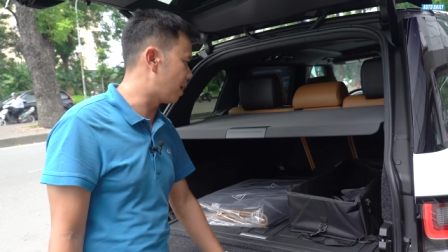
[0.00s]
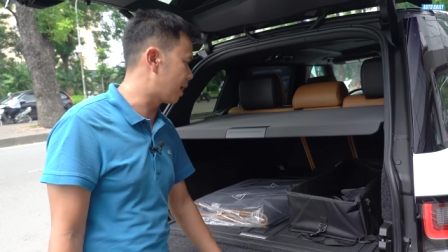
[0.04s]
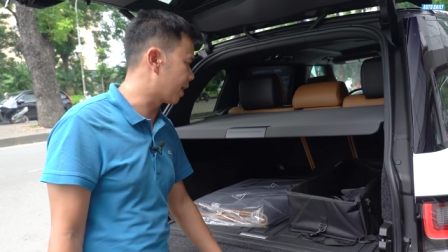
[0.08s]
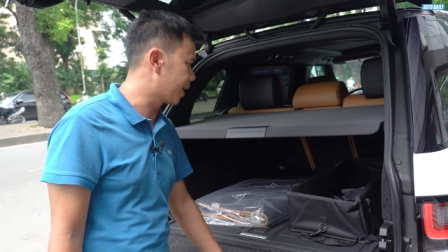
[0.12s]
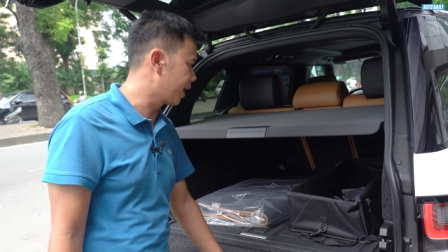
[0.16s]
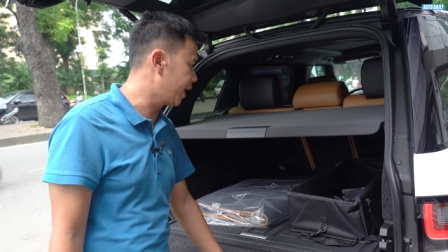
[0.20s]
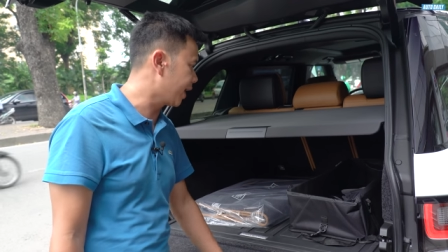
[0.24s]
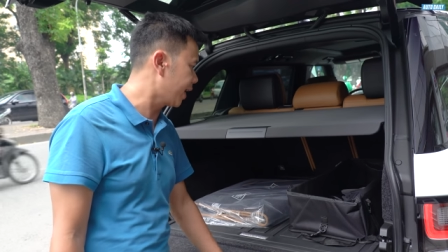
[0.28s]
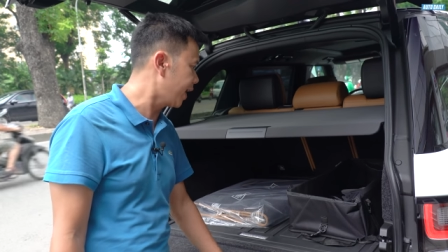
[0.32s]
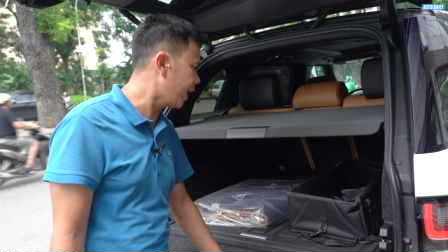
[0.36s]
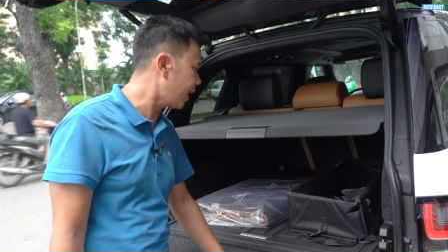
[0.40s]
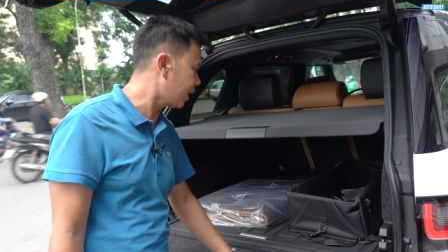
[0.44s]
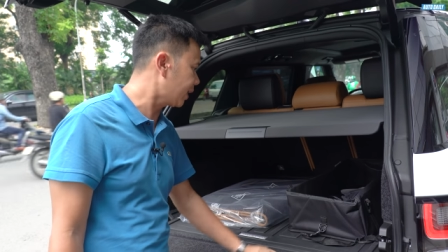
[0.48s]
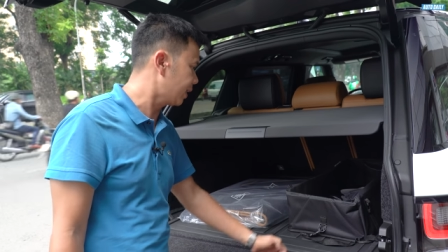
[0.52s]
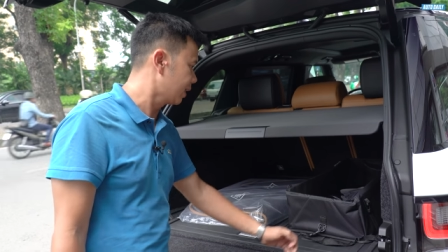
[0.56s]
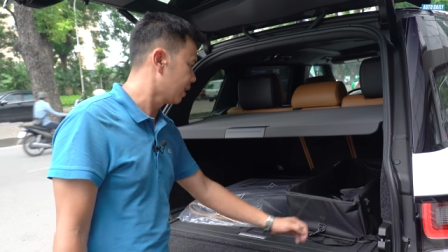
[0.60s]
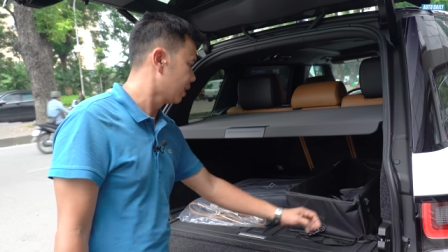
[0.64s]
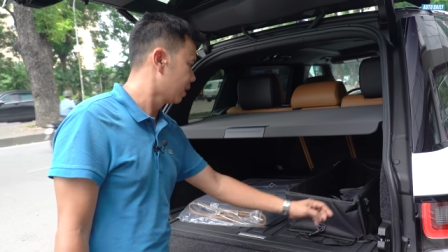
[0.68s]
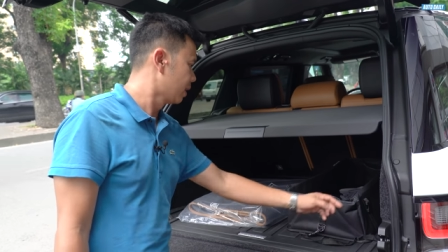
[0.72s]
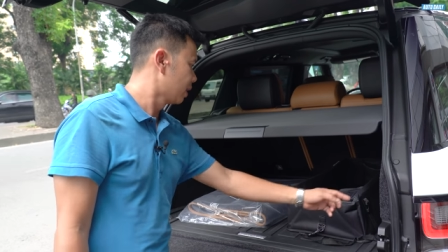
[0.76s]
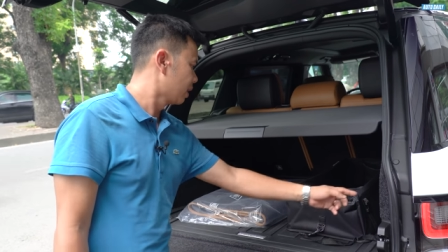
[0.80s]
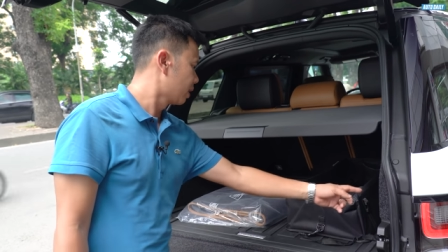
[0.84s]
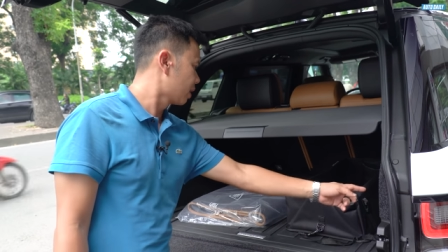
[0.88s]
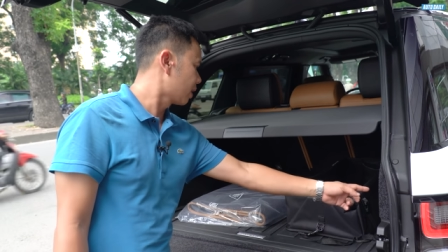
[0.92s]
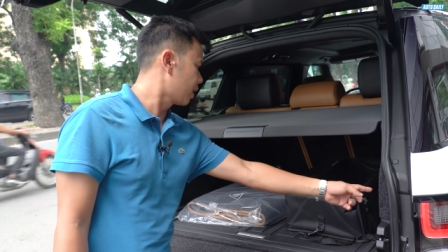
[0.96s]
bằng điện hết.
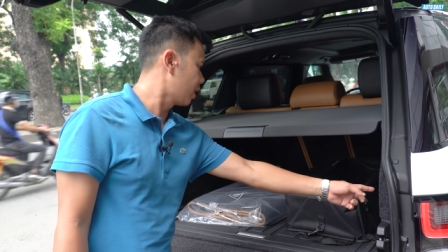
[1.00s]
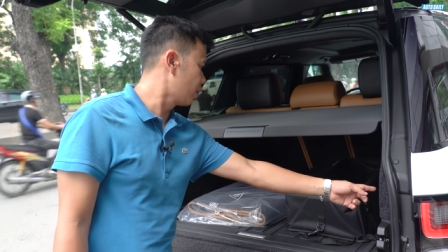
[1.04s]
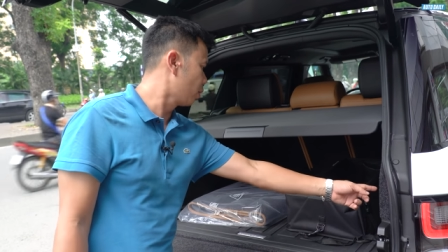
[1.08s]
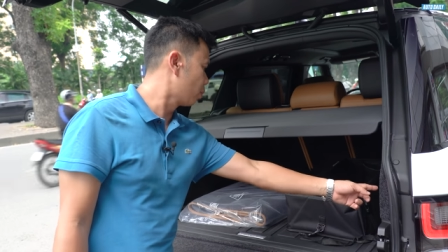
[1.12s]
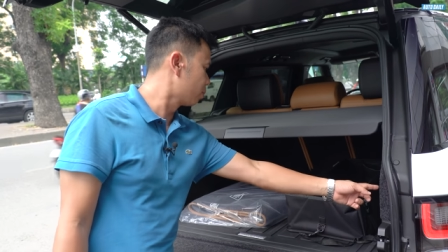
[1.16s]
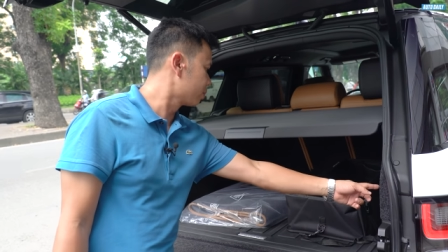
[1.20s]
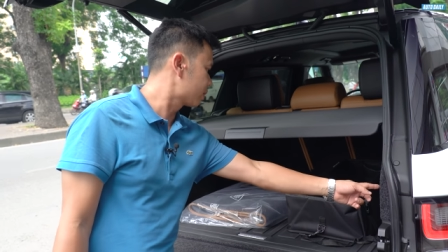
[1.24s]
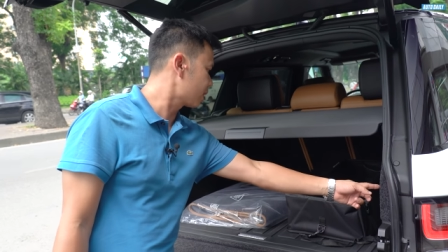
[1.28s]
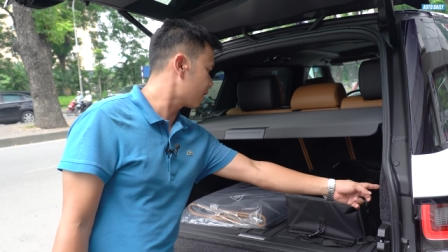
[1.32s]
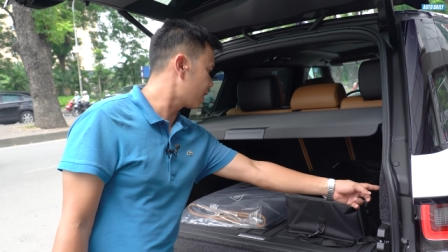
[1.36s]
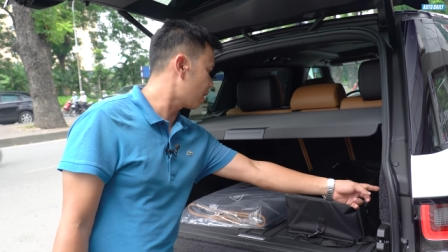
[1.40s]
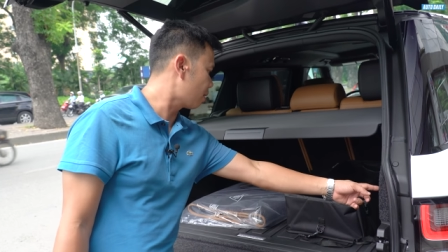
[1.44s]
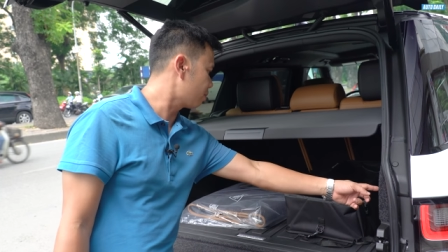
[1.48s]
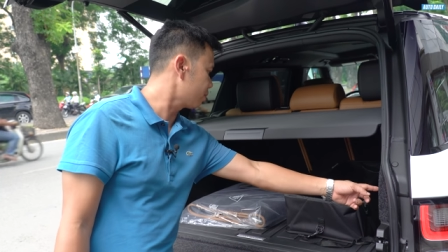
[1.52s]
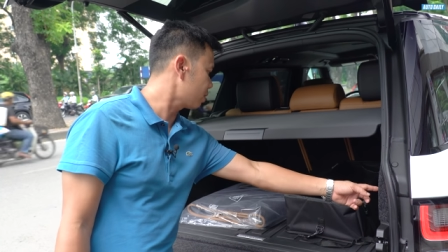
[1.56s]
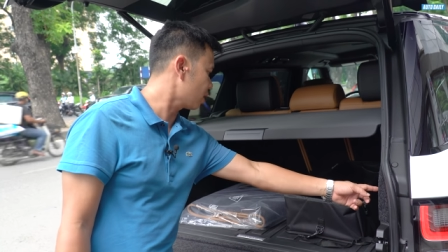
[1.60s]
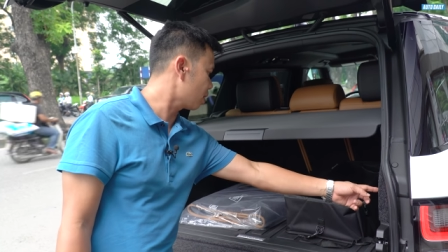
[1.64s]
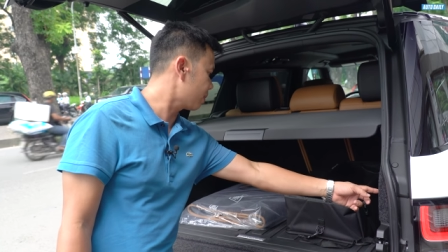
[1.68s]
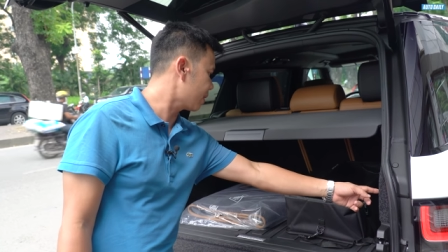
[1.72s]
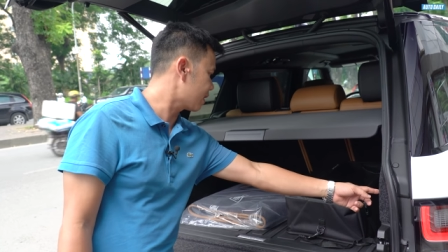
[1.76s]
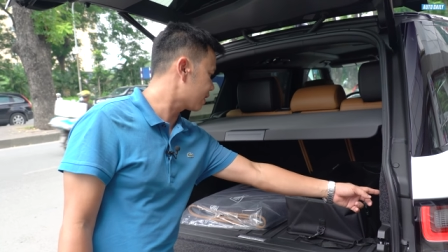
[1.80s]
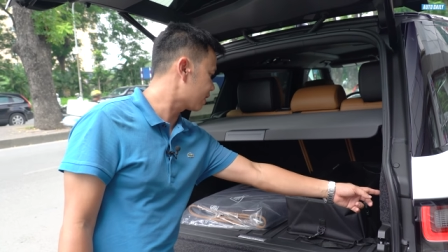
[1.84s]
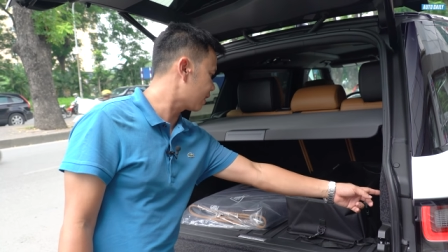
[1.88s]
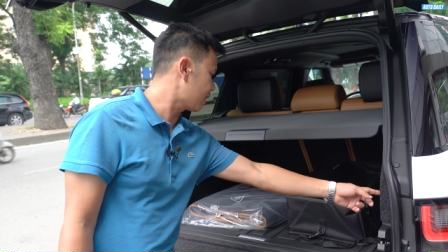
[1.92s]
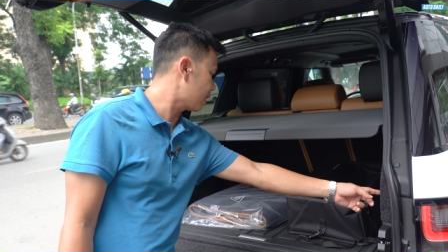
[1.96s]
Đây Hùng sẽ đóng cho
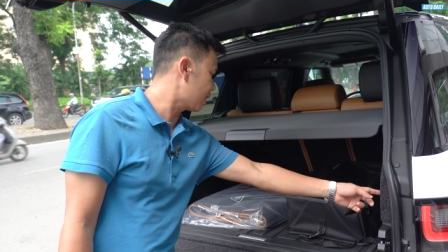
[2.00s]
các bạn